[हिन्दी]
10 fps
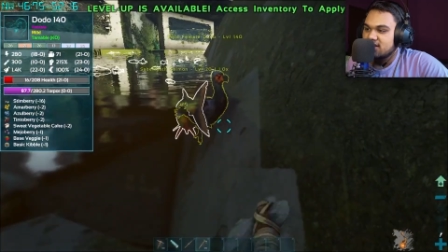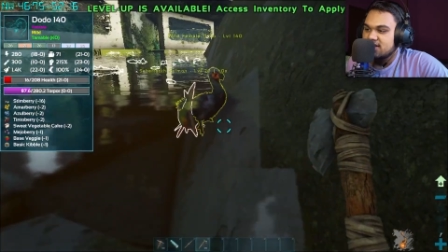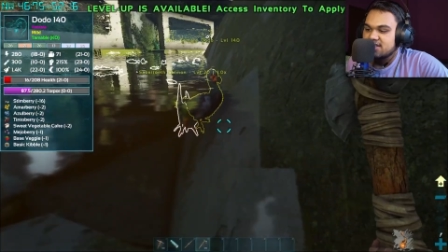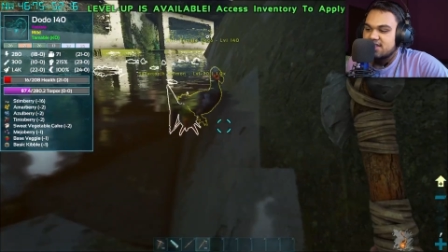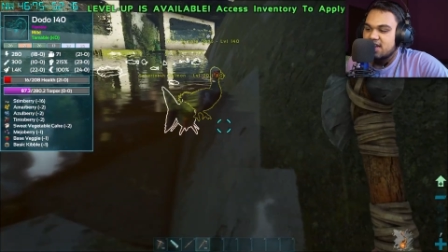
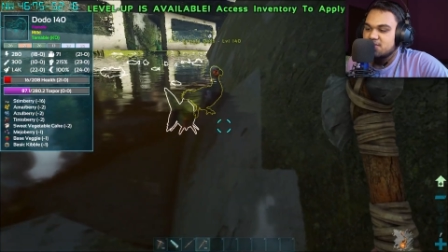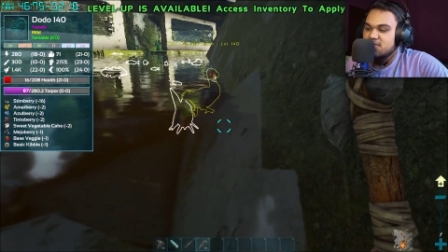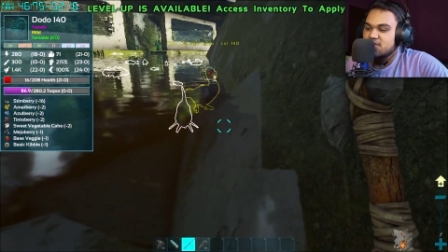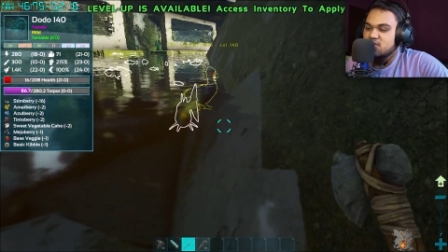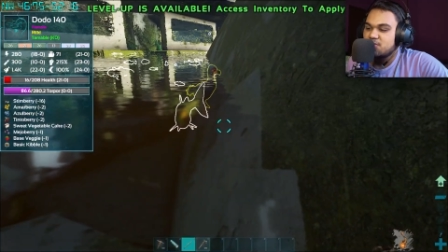ये
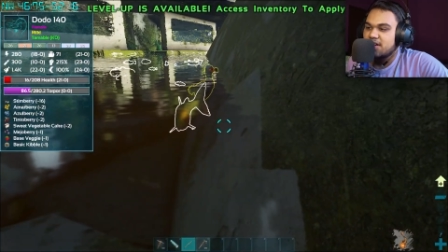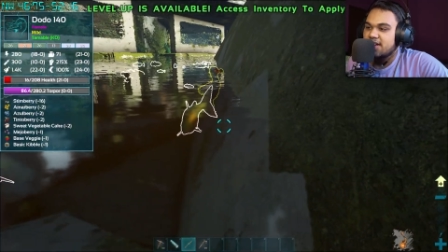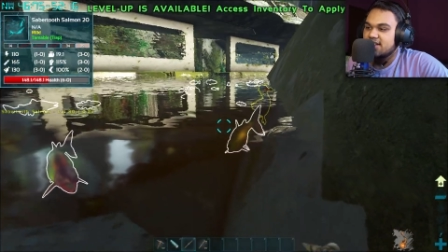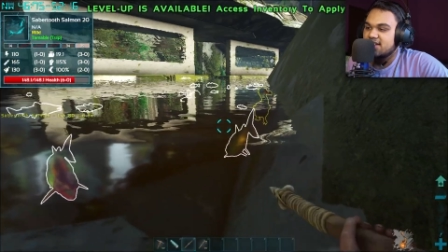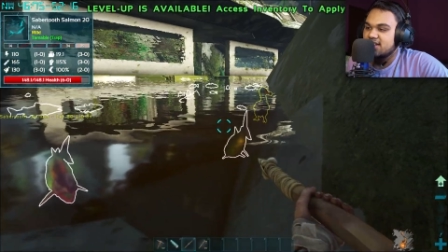सैलमोन के ऊपर
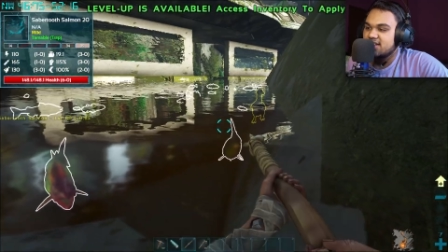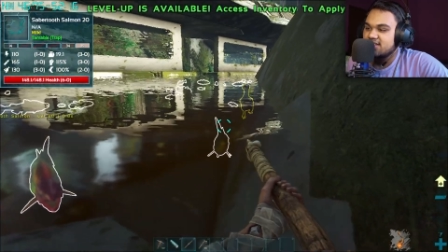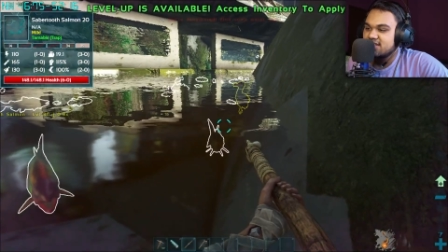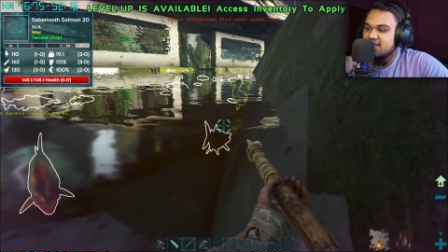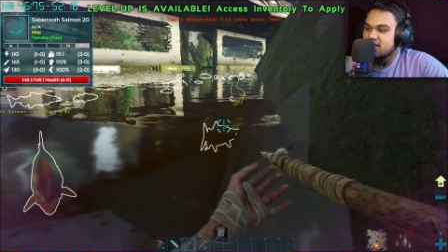अटैक करने
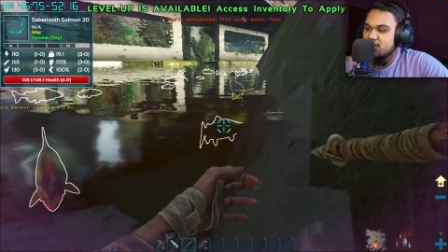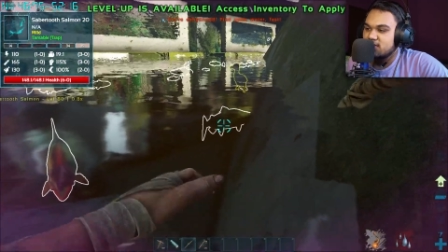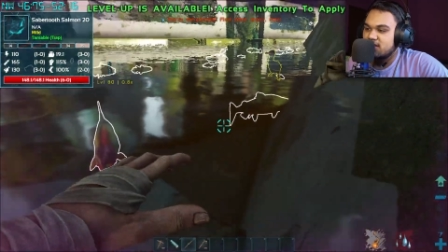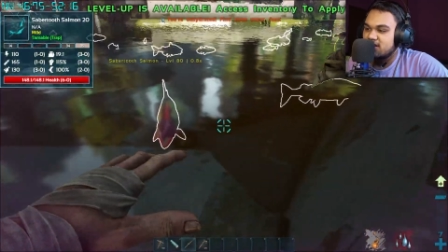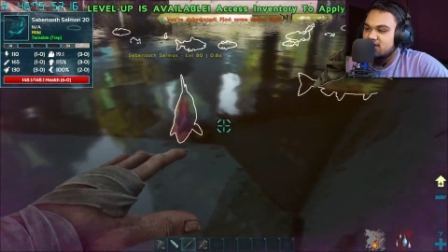से क्या
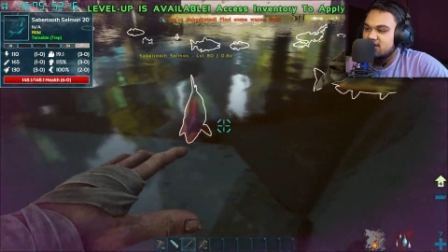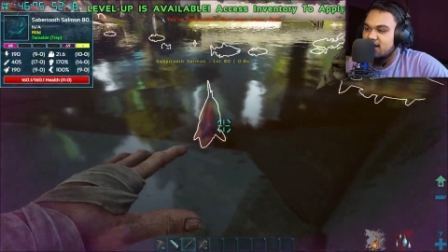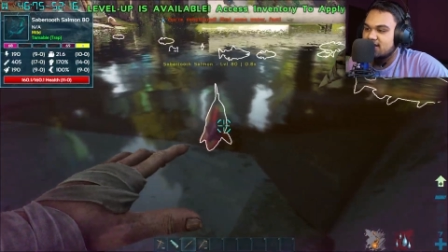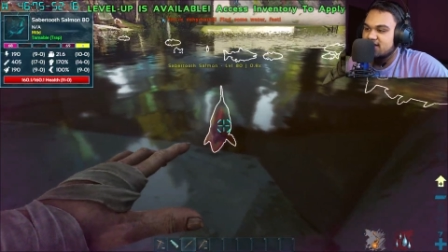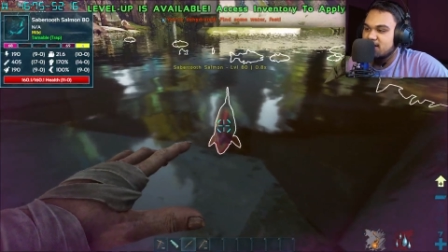होगा
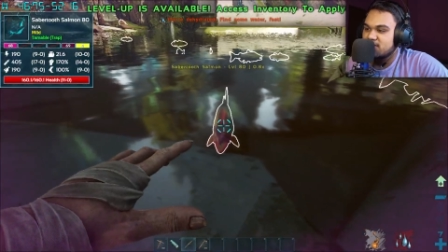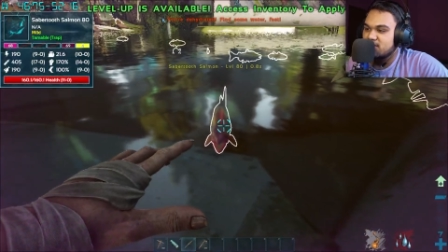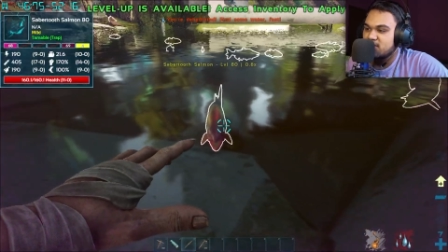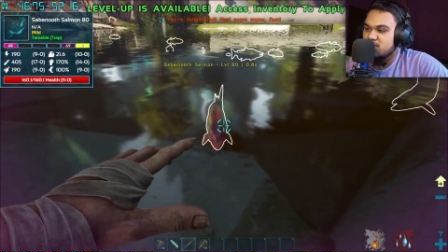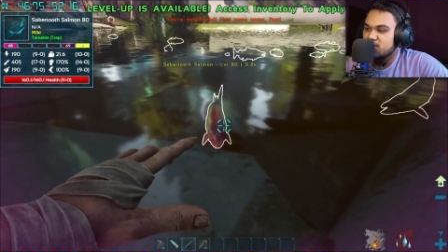सारे सैलमोन
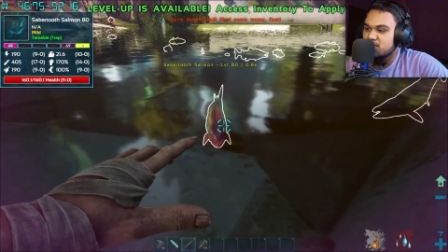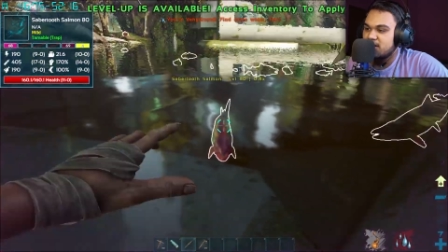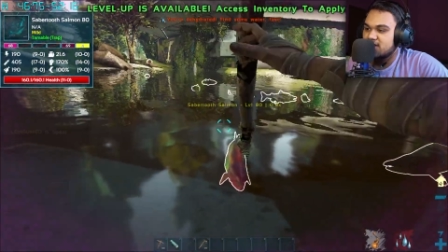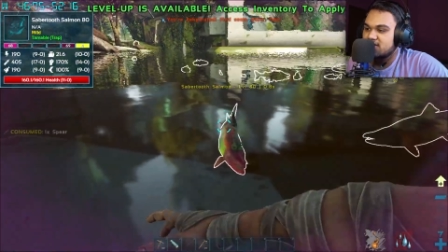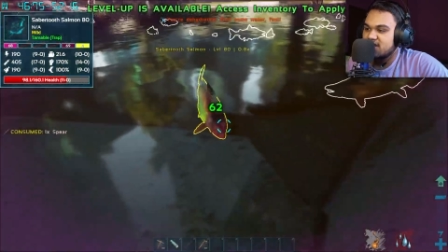मेरे ऊपर
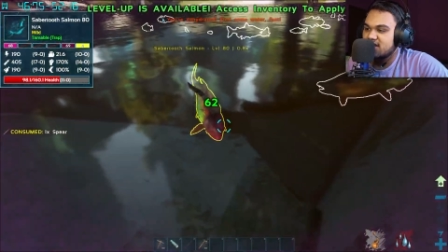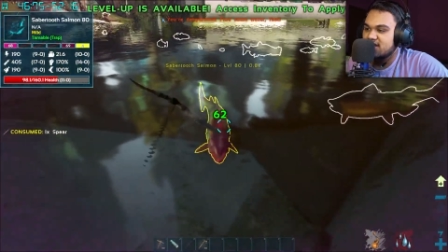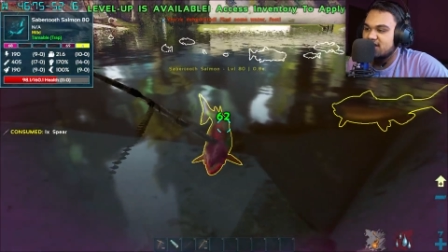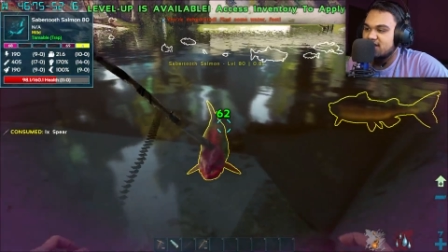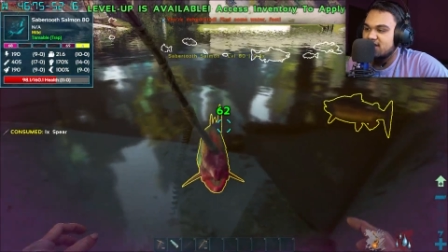भग
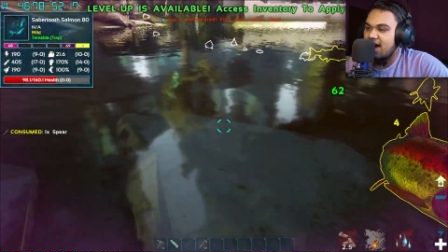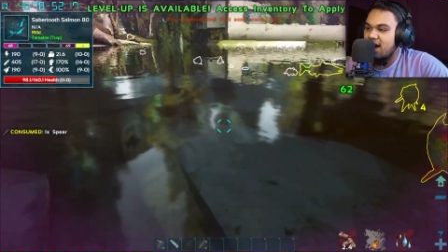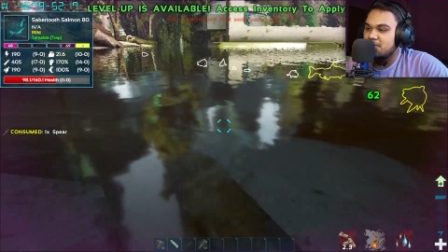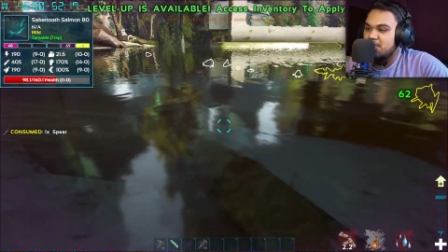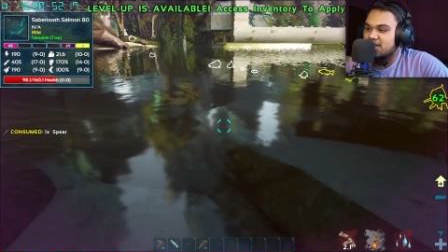जाएंगे
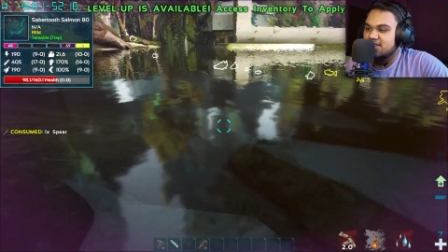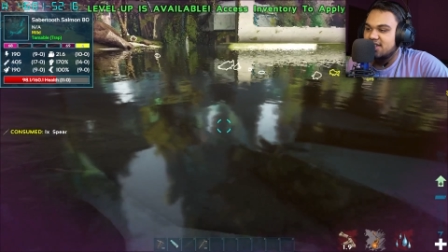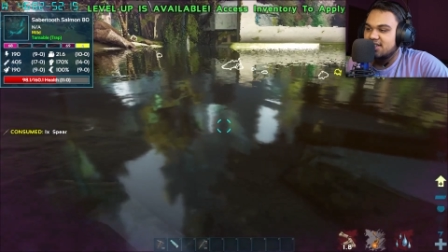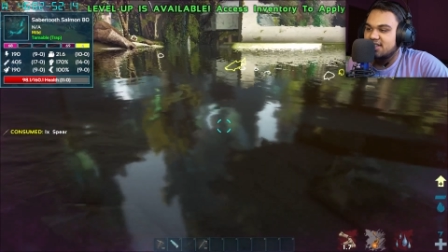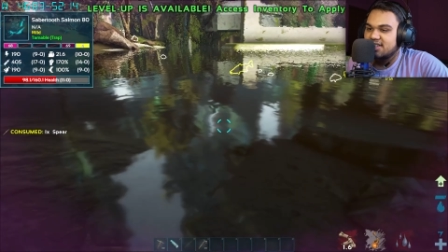हाँ भग
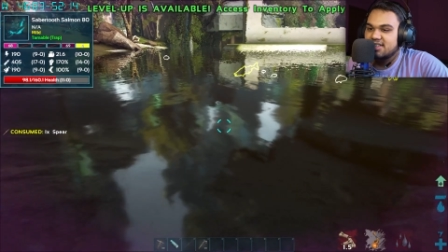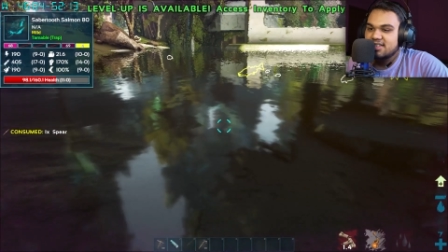जाएंगे